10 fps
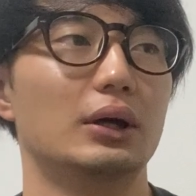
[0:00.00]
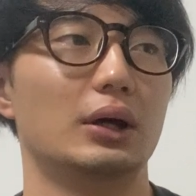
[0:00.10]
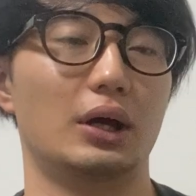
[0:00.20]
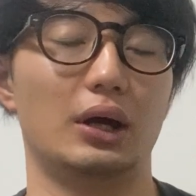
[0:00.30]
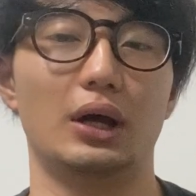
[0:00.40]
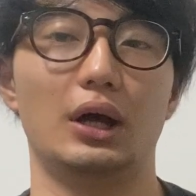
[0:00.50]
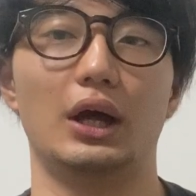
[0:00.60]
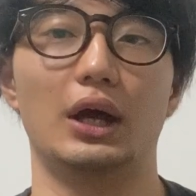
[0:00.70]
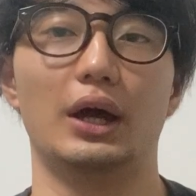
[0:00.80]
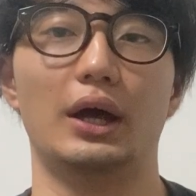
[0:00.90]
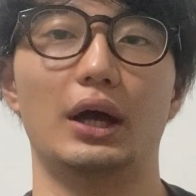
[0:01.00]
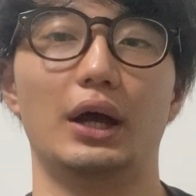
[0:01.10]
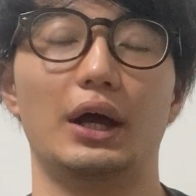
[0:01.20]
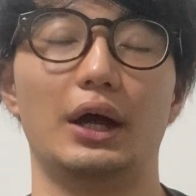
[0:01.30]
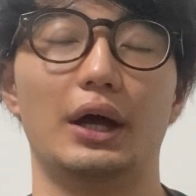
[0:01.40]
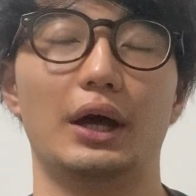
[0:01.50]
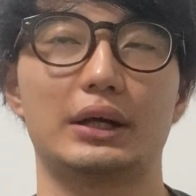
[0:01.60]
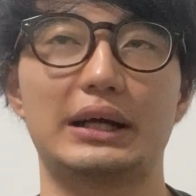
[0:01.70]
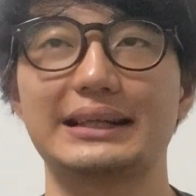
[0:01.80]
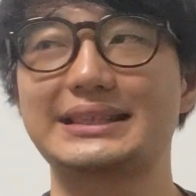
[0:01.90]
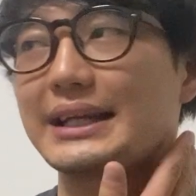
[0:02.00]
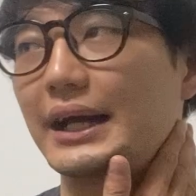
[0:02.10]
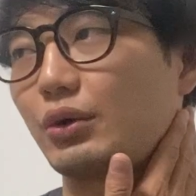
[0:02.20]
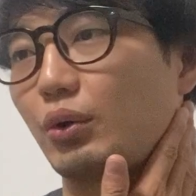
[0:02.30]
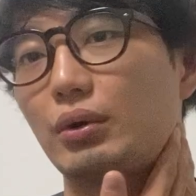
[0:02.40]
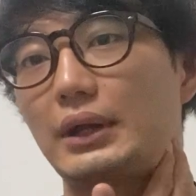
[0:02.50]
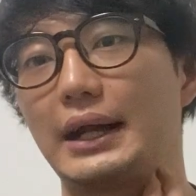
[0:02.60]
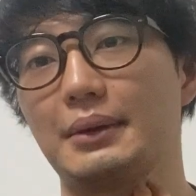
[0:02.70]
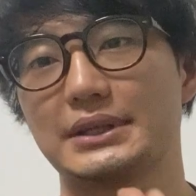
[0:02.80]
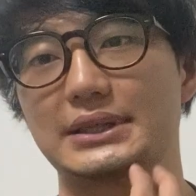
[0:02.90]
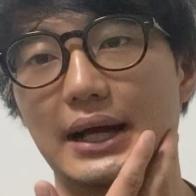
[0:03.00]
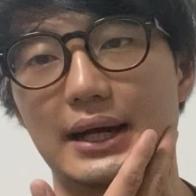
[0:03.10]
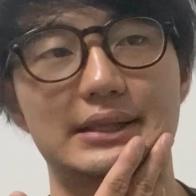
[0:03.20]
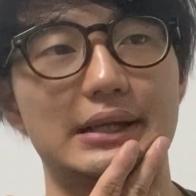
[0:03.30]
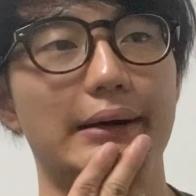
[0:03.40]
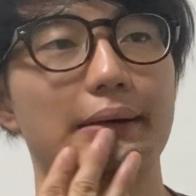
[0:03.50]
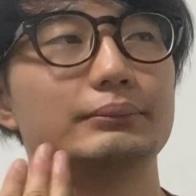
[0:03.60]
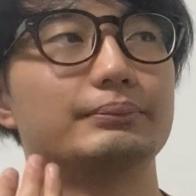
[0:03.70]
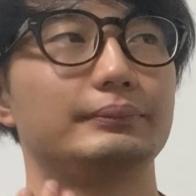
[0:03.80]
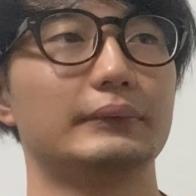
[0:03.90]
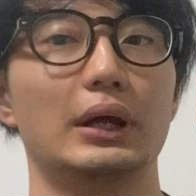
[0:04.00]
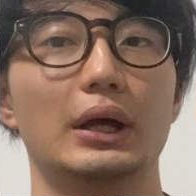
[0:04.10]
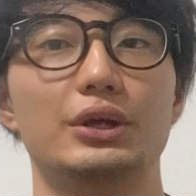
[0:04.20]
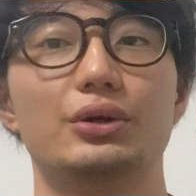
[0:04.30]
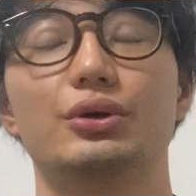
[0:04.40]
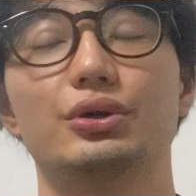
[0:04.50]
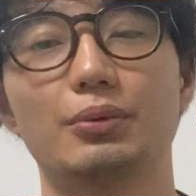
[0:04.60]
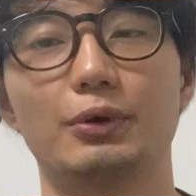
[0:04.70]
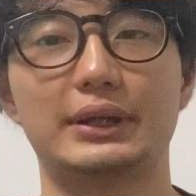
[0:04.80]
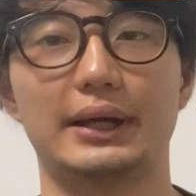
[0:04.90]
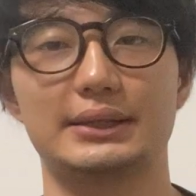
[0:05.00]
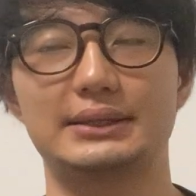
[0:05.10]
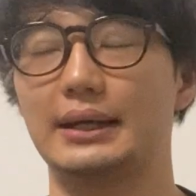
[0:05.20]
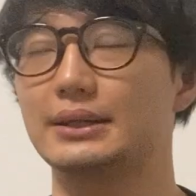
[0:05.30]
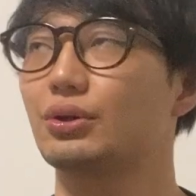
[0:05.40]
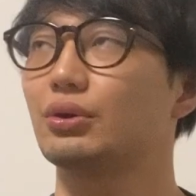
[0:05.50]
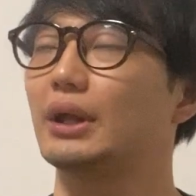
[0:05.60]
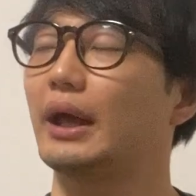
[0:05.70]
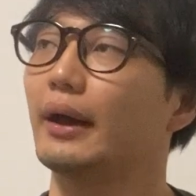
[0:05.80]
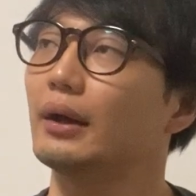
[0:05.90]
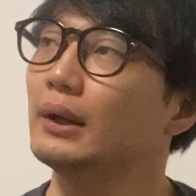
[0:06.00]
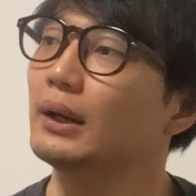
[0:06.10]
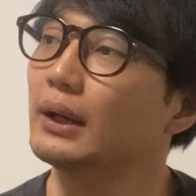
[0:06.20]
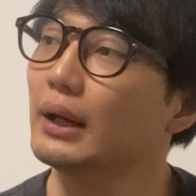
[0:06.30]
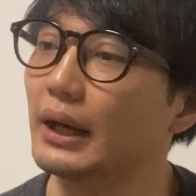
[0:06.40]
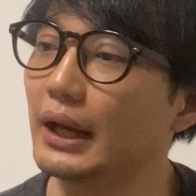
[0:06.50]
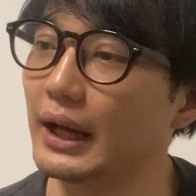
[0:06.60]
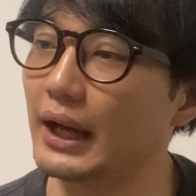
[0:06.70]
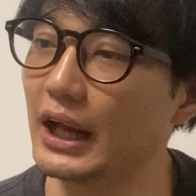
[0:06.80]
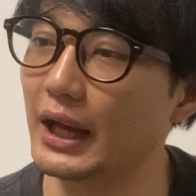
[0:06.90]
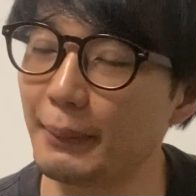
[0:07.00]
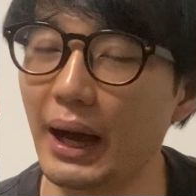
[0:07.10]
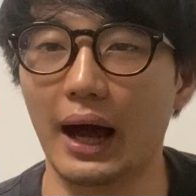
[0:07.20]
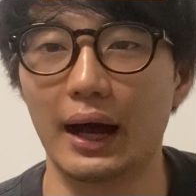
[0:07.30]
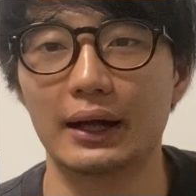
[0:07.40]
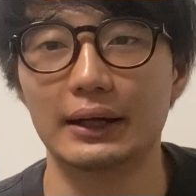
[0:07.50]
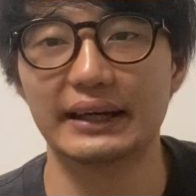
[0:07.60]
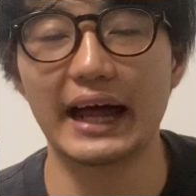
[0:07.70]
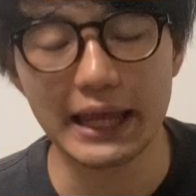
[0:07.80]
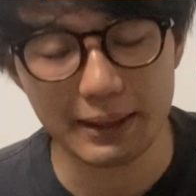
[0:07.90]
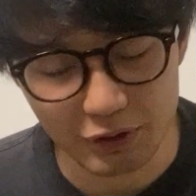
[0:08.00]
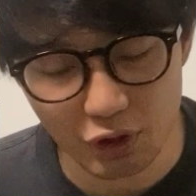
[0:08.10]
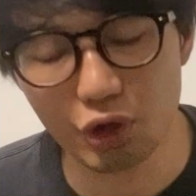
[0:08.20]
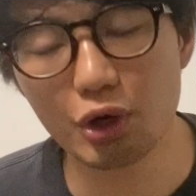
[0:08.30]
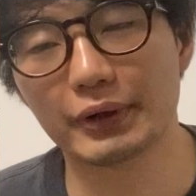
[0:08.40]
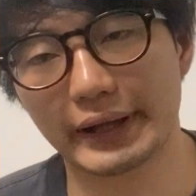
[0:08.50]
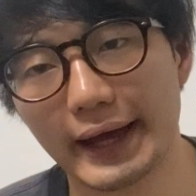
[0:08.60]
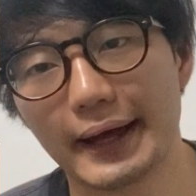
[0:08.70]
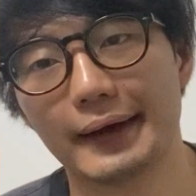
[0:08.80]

えー、勝ちたいところでありますね、明日は。うん。余裕を持って勝ちたい。そんで、えー、まあ、ライブの方もね、